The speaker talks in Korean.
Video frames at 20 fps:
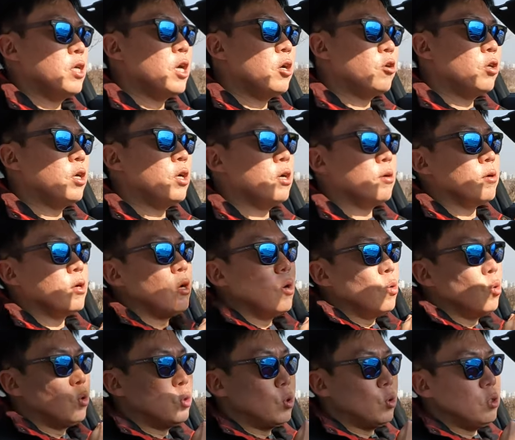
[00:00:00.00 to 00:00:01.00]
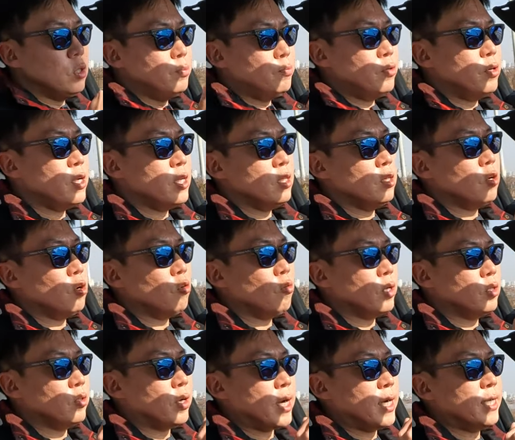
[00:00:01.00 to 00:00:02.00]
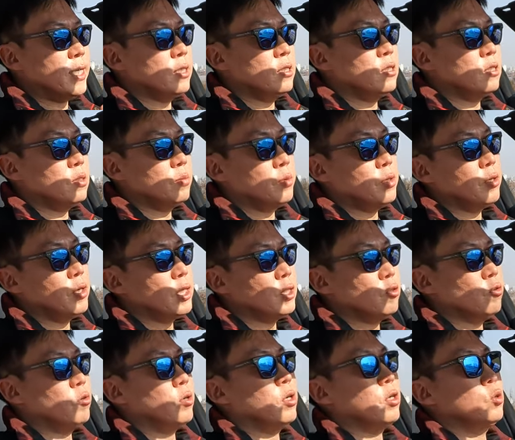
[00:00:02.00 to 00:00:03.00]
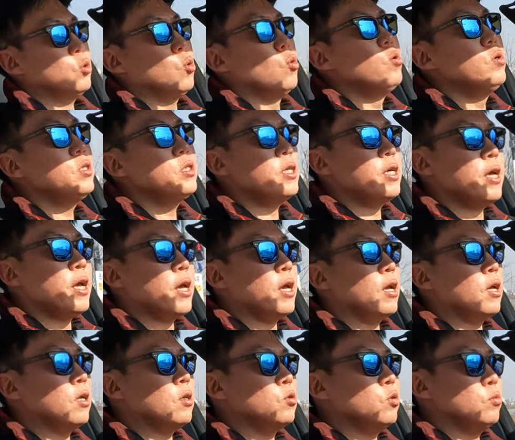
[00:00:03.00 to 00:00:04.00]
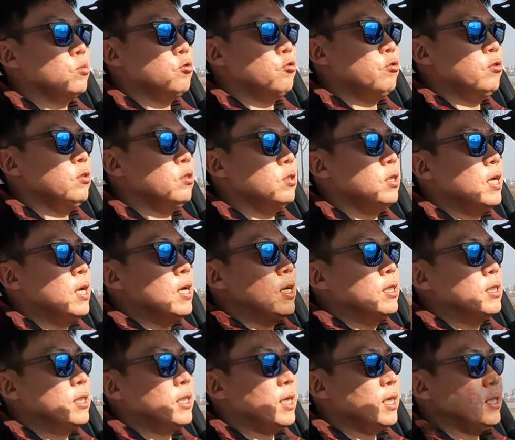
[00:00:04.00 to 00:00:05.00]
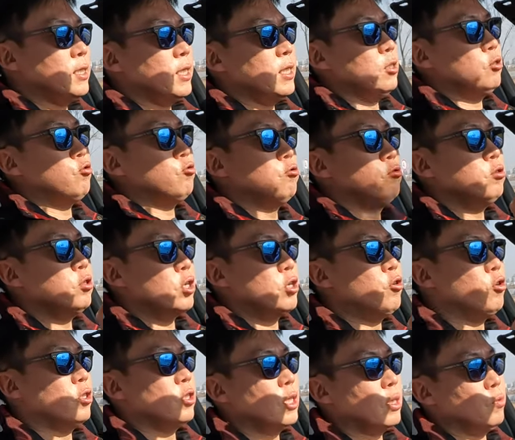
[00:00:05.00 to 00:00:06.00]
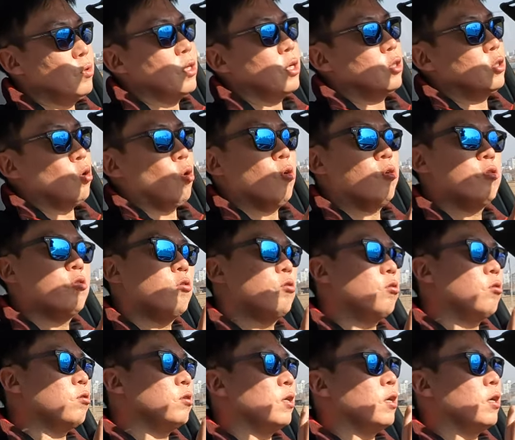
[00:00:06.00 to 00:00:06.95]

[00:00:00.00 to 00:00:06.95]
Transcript: 이게, 그러니까 오토홀드 풀리는 것과 저 아이에스지 비활성화가 동시에 좀 순 시간차를 두고서 이루어지다 보니까 더 그런